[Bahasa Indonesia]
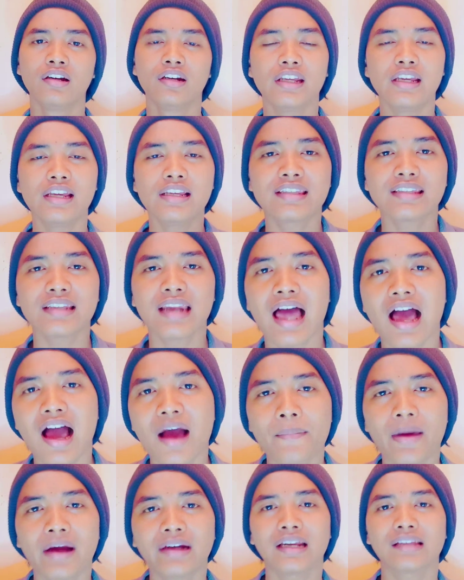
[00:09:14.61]
di
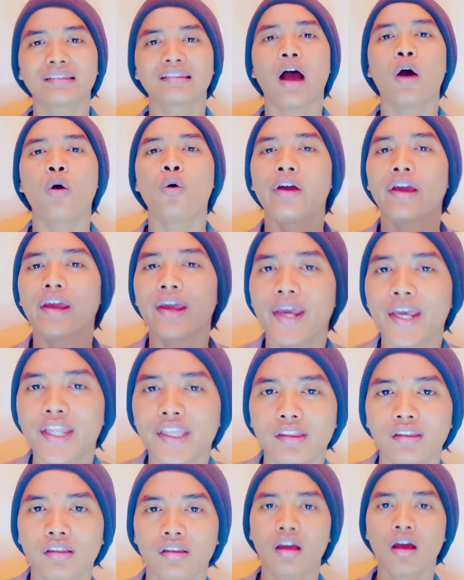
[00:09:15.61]
Islam ada
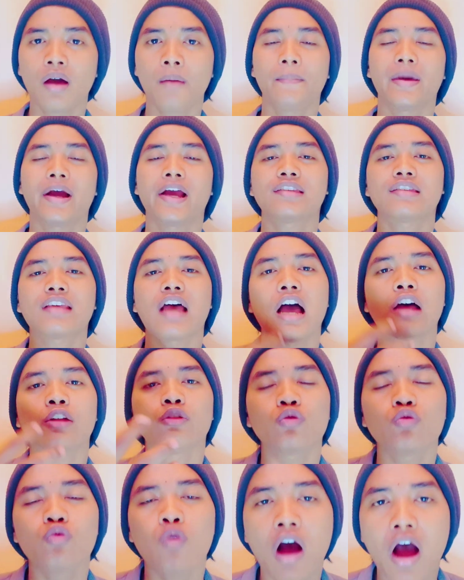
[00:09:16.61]
tauhid,
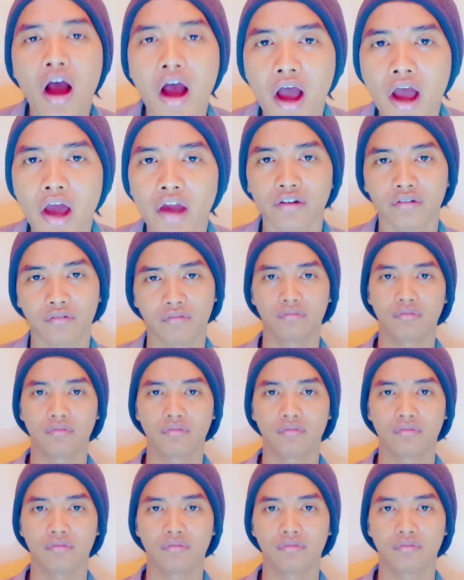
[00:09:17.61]
mengisahkan Tuhan.